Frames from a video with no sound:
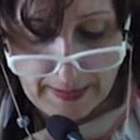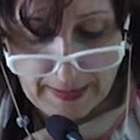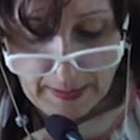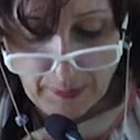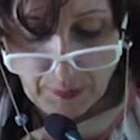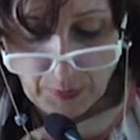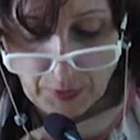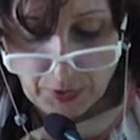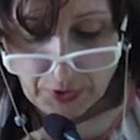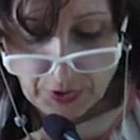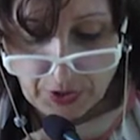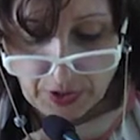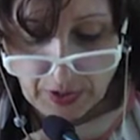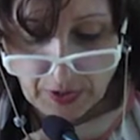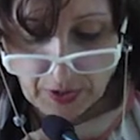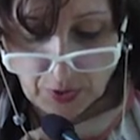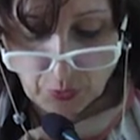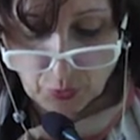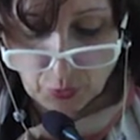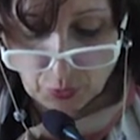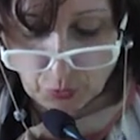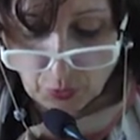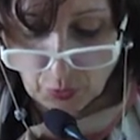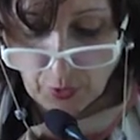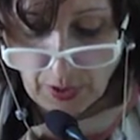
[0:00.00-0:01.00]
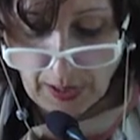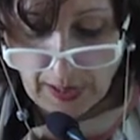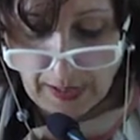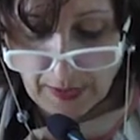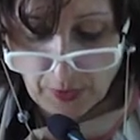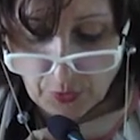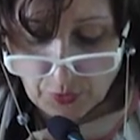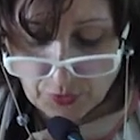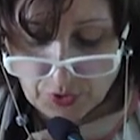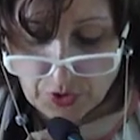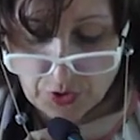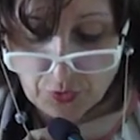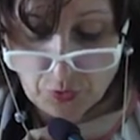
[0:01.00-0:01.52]
la politique du droit
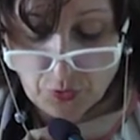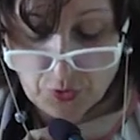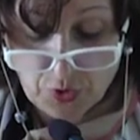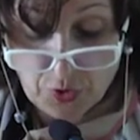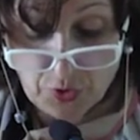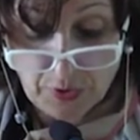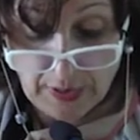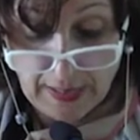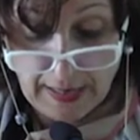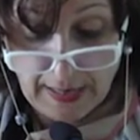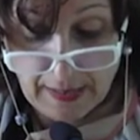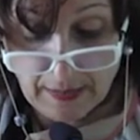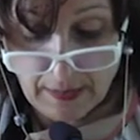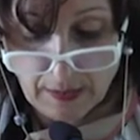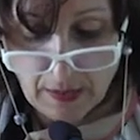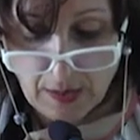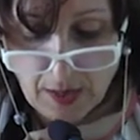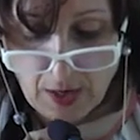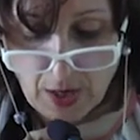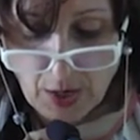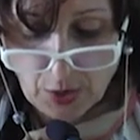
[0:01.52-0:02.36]
constitutionnel,